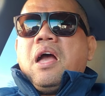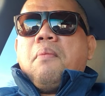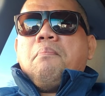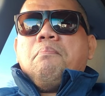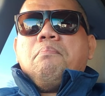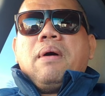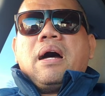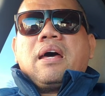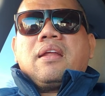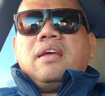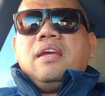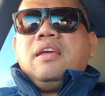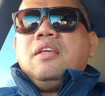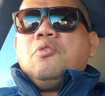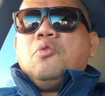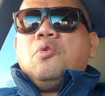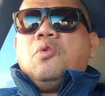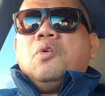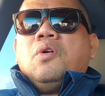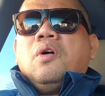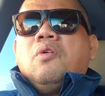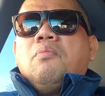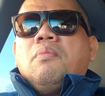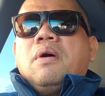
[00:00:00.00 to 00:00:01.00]
marino
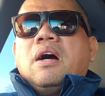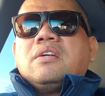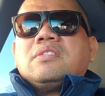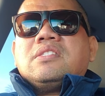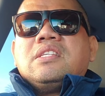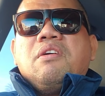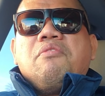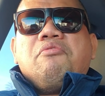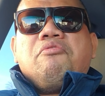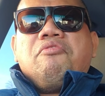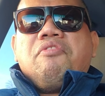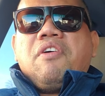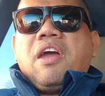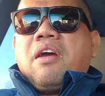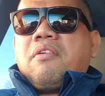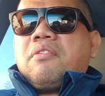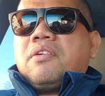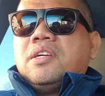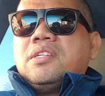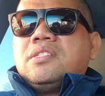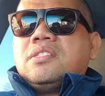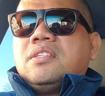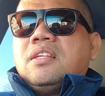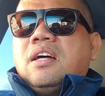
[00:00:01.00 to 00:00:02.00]
o mga
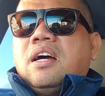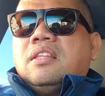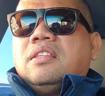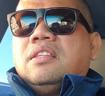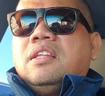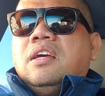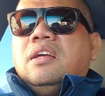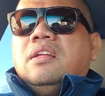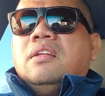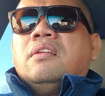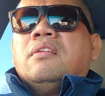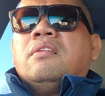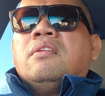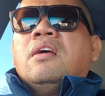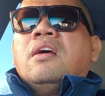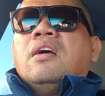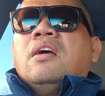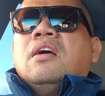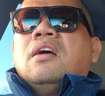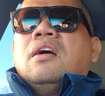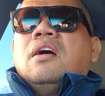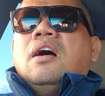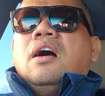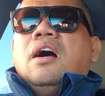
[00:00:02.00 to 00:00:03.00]
seafarers natin
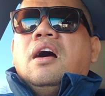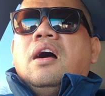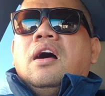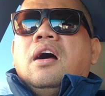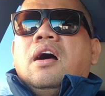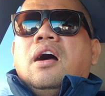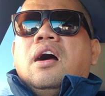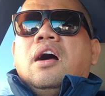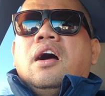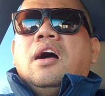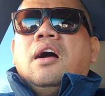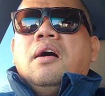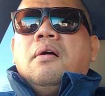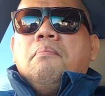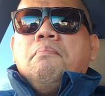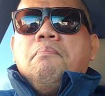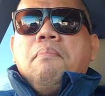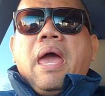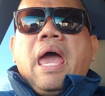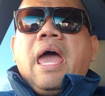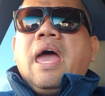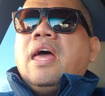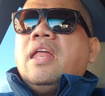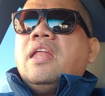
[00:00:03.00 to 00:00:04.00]
uh,
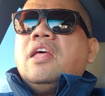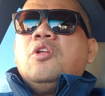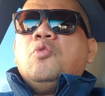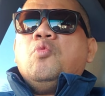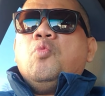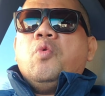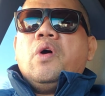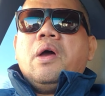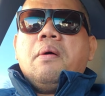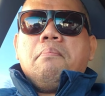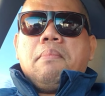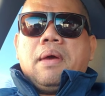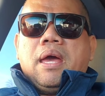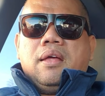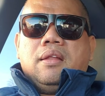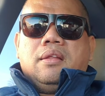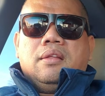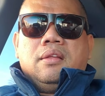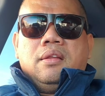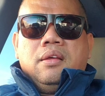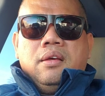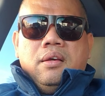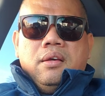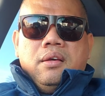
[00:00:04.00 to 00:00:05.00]
men and
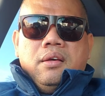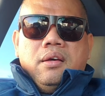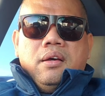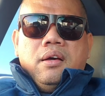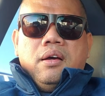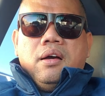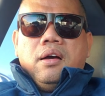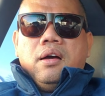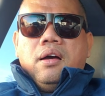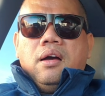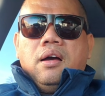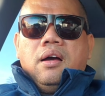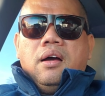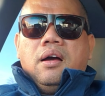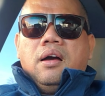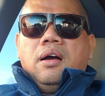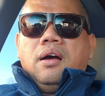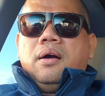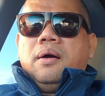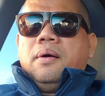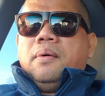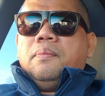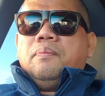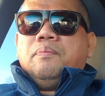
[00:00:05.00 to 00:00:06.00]
women
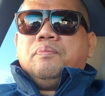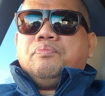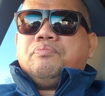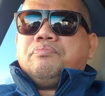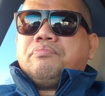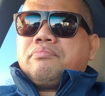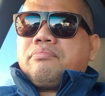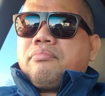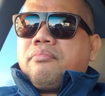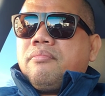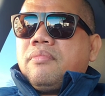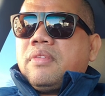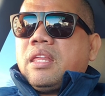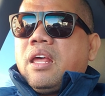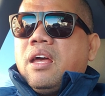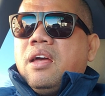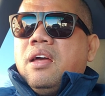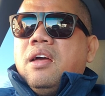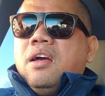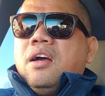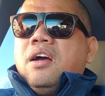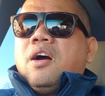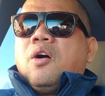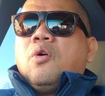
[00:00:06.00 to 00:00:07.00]
um, uh,
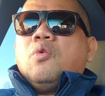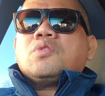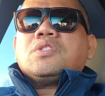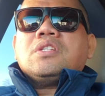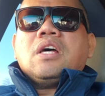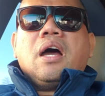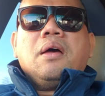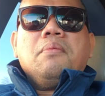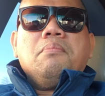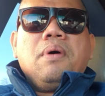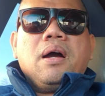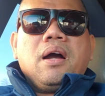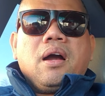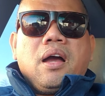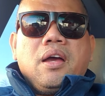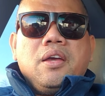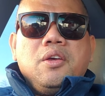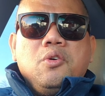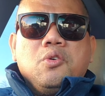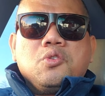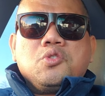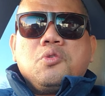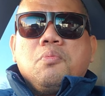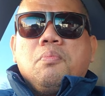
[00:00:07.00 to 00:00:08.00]
kung saan man
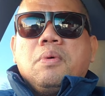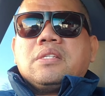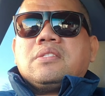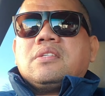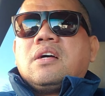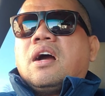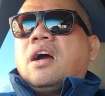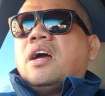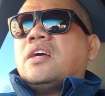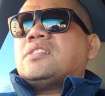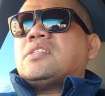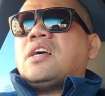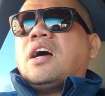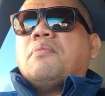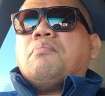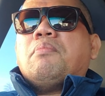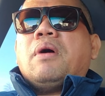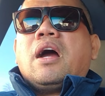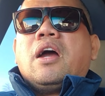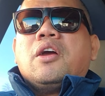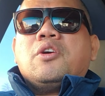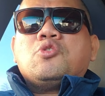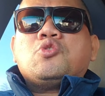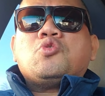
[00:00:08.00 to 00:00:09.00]
kayo sumasakay, saan
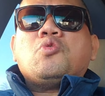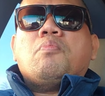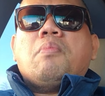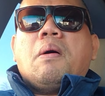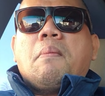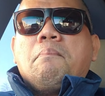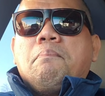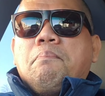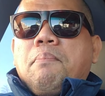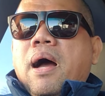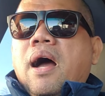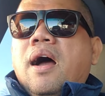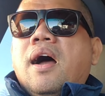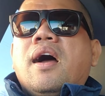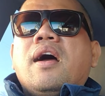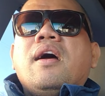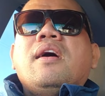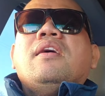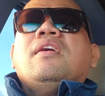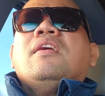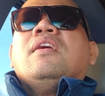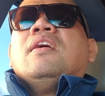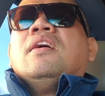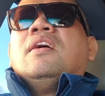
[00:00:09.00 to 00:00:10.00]
man kayo sumampa,
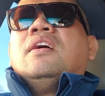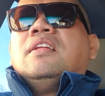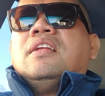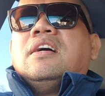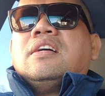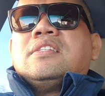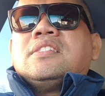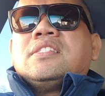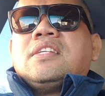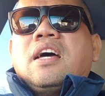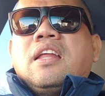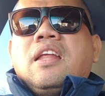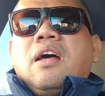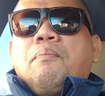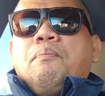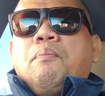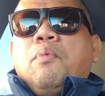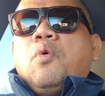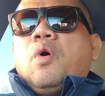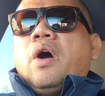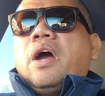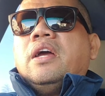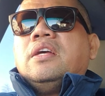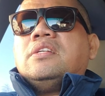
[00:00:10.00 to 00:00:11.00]
sana
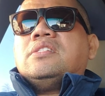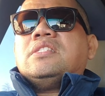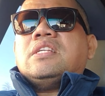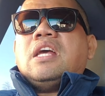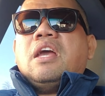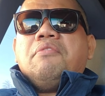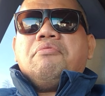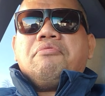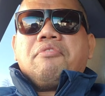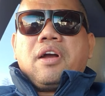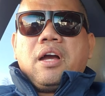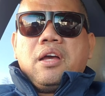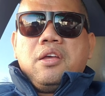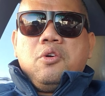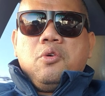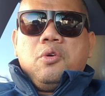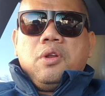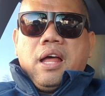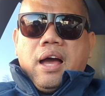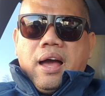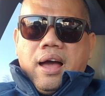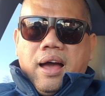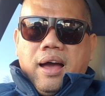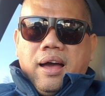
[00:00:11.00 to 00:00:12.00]
po ay safe kayo
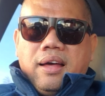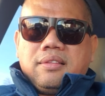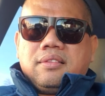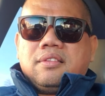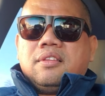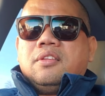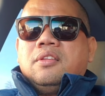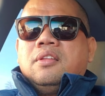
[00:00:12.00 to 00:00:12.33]
lahat.